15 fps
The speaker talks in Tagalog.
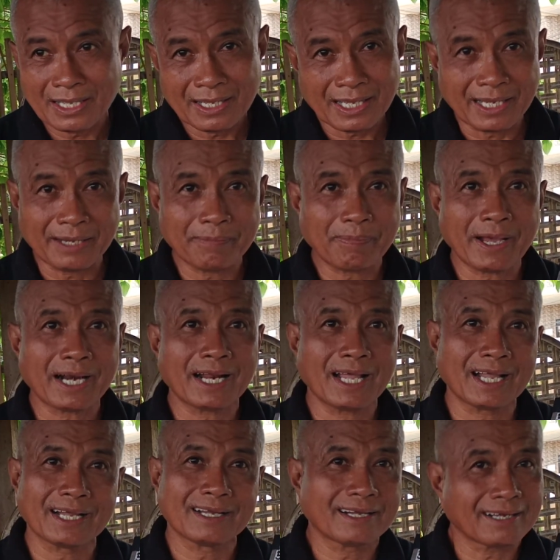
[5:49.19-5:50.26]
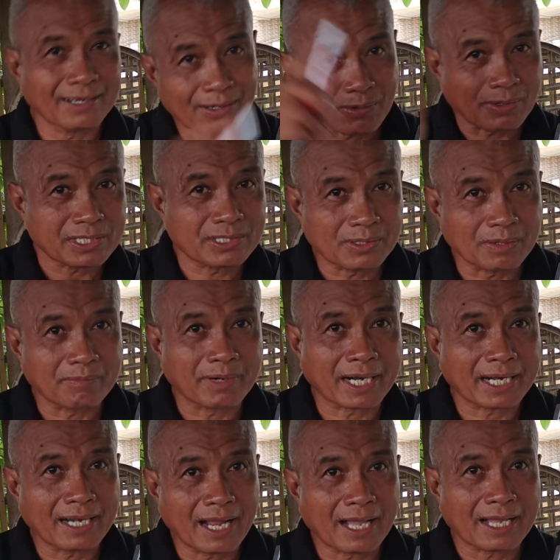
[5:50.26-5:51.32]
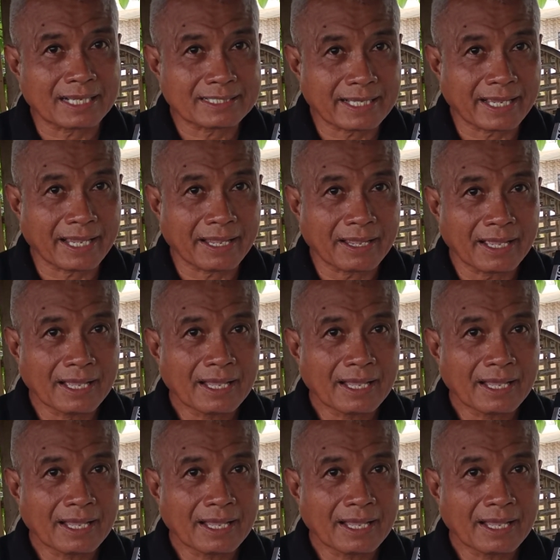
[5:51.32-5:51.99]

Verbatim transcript: ay parang question mark na kasi